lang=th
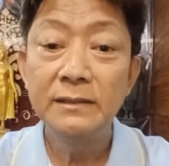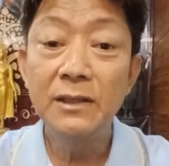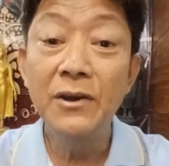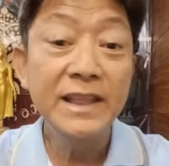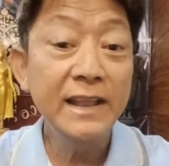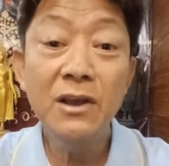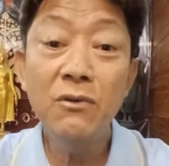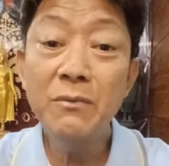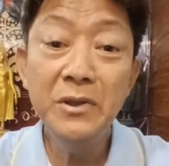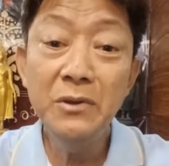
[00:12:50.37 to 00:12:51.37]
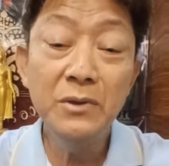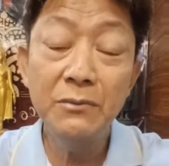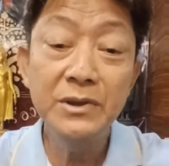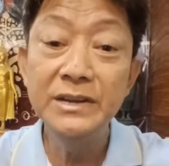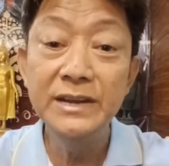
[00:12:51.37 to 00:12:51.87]
ตอนนั้นเขาก็ไม่รู้เรา
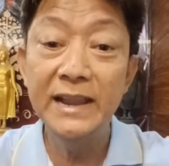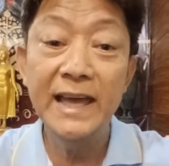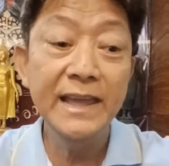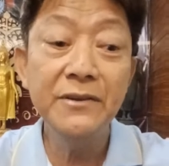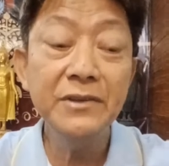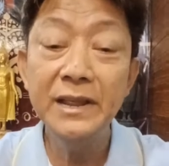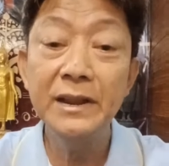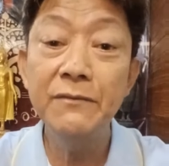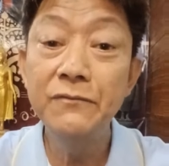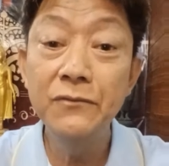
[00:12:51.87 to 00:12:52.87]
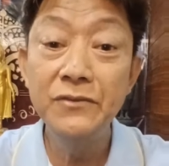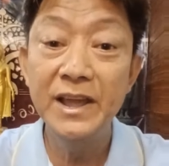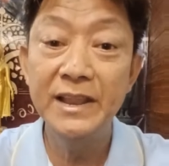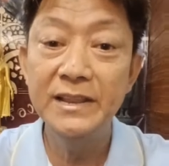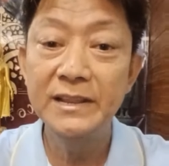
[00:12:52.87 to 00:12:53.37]
คืออะไรเขาก็เรียกเราฟู
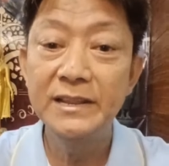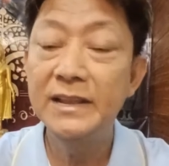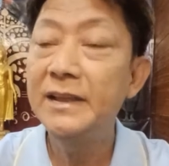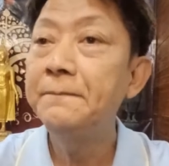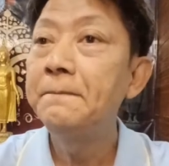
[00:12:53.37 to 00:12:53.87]
นันนะ